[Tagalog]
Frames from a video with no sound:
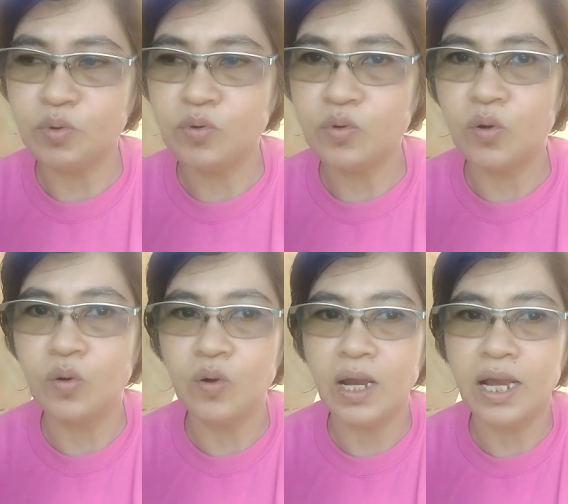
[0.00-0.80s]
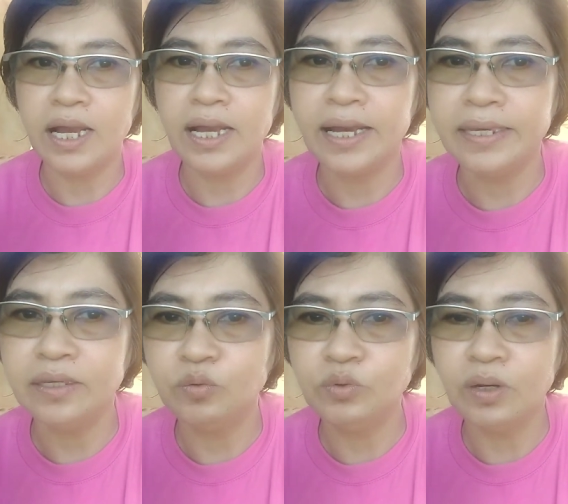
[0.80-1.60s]
munggo
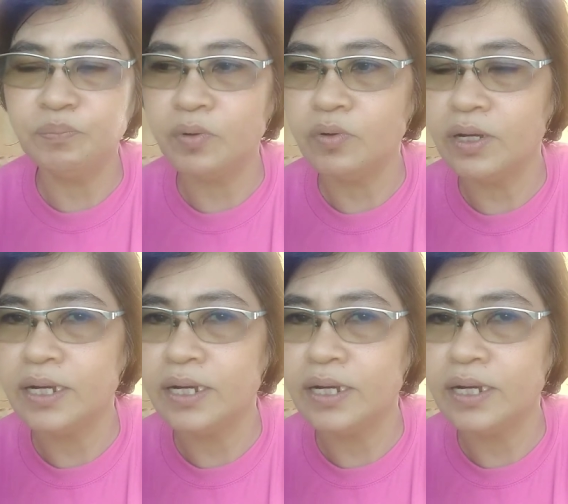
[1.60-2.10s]
ay una po